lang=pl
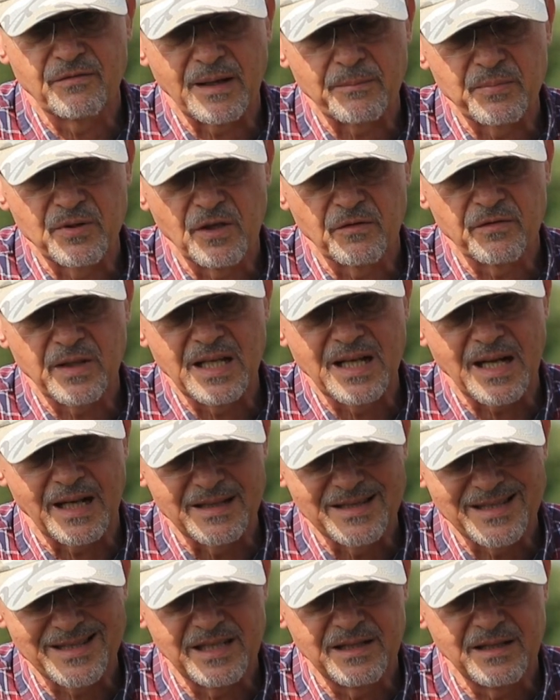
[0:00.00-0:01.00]
wapniowej,
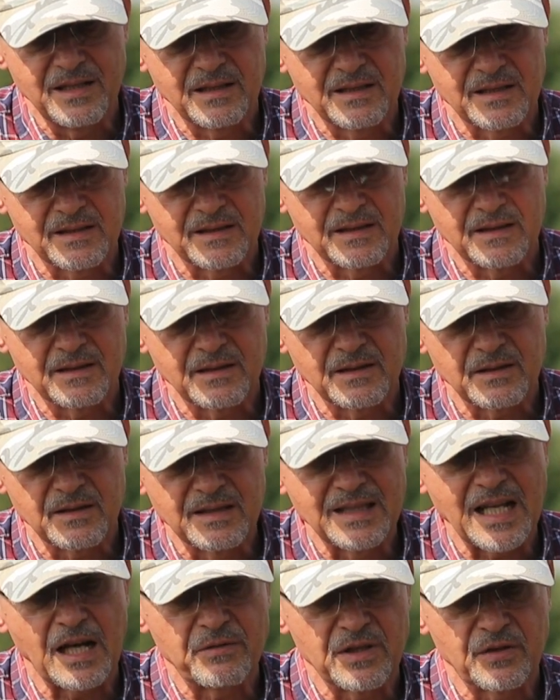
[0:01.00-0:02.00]
kalcinit, y,
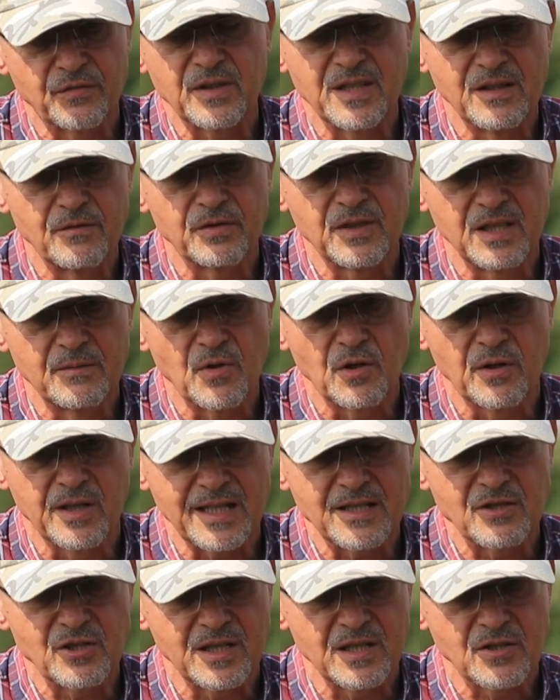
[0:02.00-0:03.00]
nawet w tym, w tym
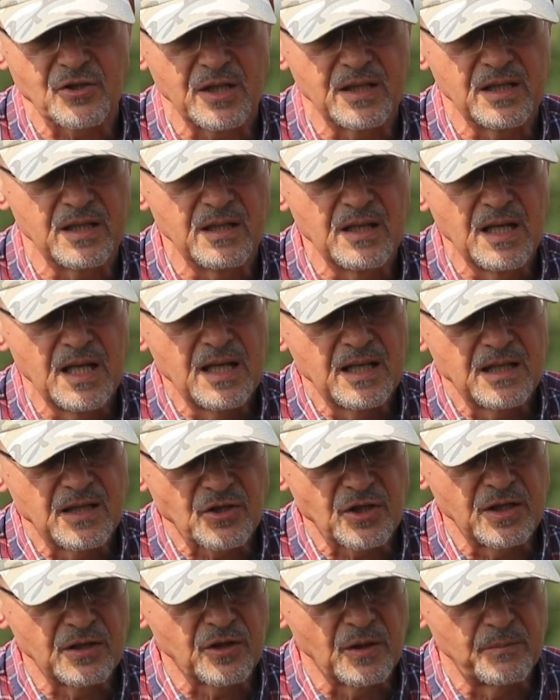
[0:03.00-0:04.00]
okresie, jeżeli,
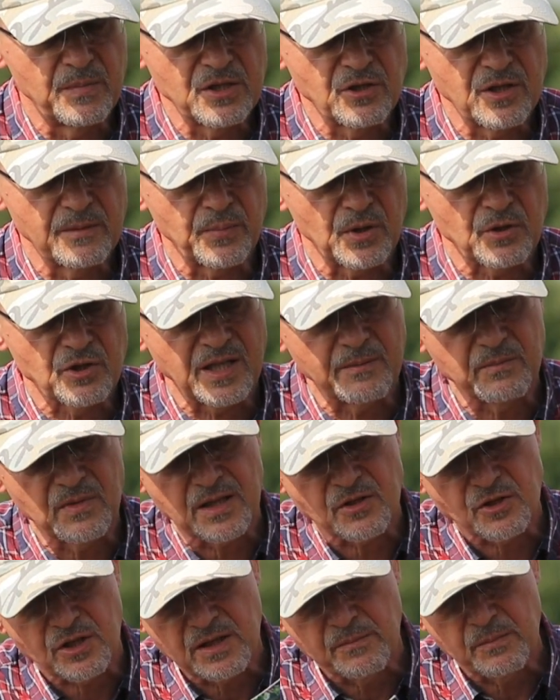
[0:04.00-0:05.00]
jeżeli to będzie
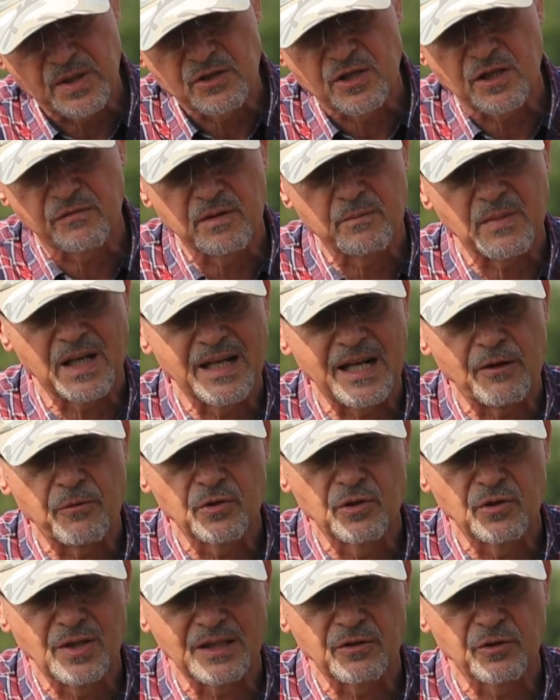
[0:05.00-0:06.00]
potrzebne, jeżeli będzie
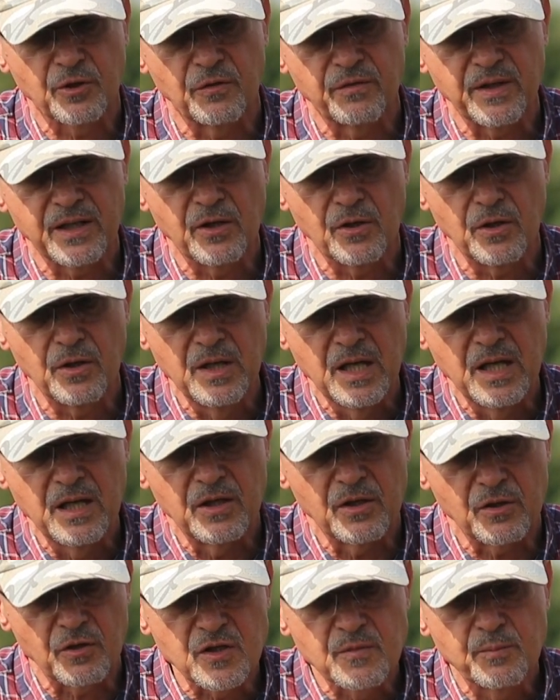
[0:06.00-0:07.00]
wymagało dodatkowego
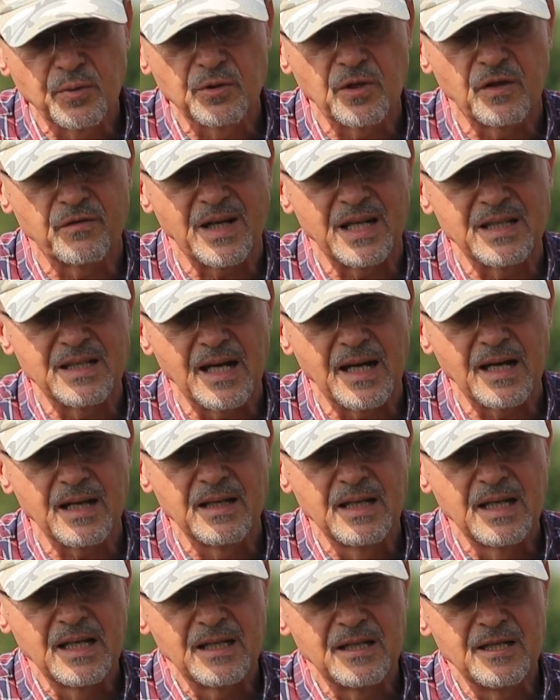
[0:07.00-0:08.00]

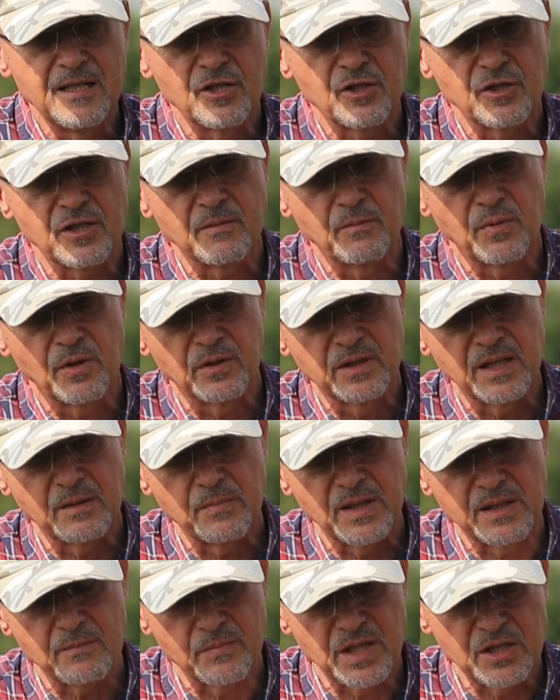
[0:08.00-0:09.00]
rozbudowania liści, bo one
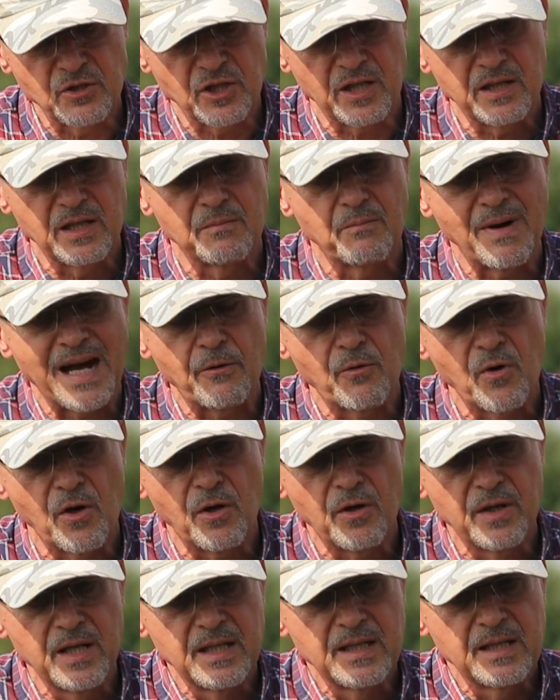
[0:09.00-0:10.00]
będzie ich
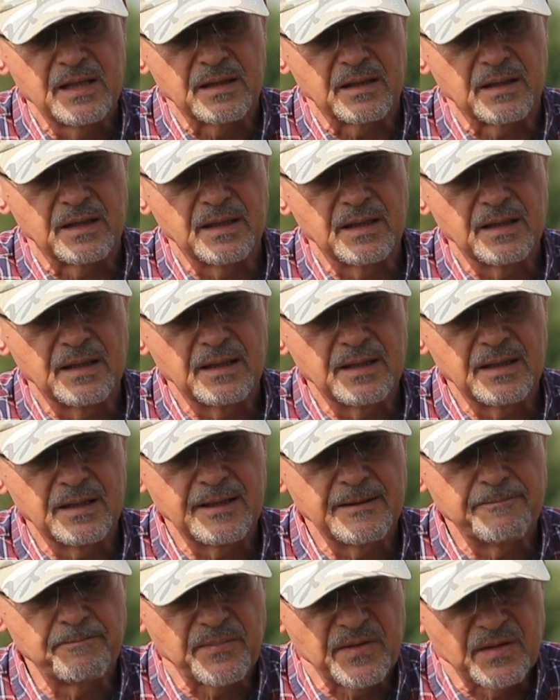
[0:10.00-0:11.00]
mało,
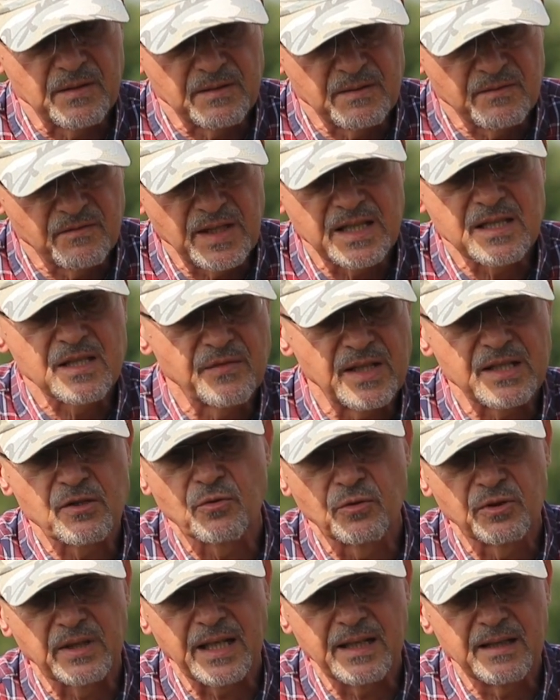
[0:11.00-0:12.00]
mm, więc,
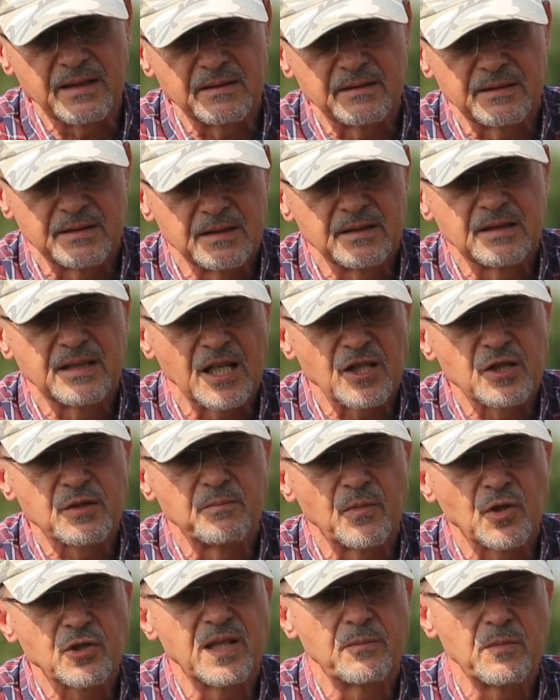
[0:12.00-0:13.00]
więc tutaj
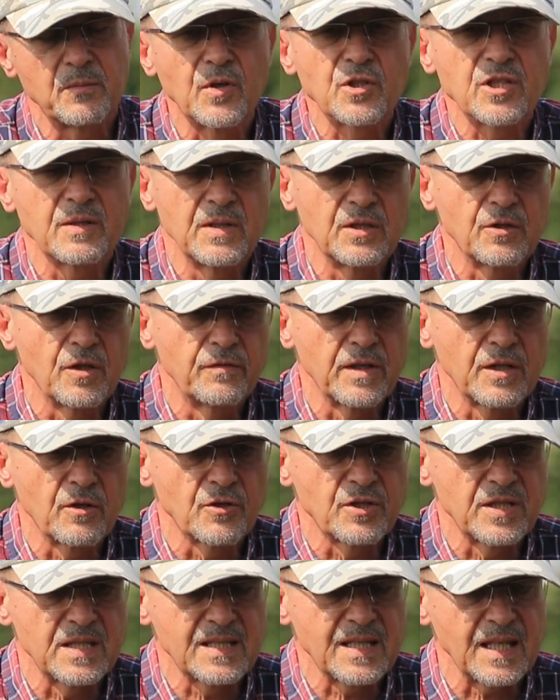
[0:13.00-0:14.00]
też możemy możemy to
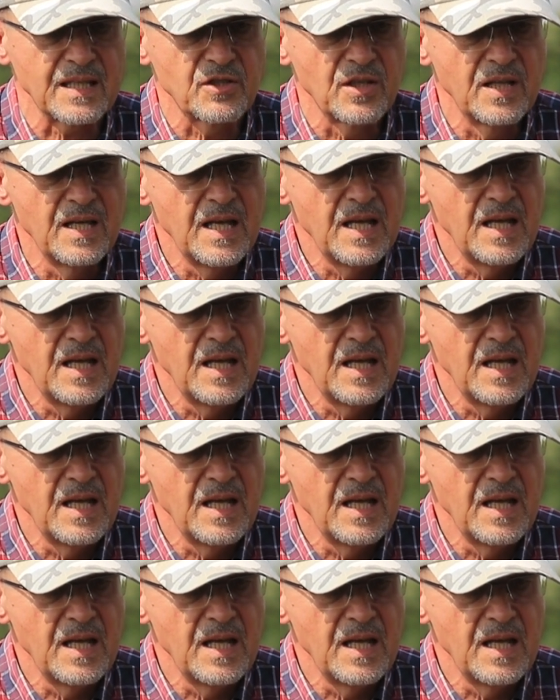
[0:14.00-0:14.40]
wykorzystać.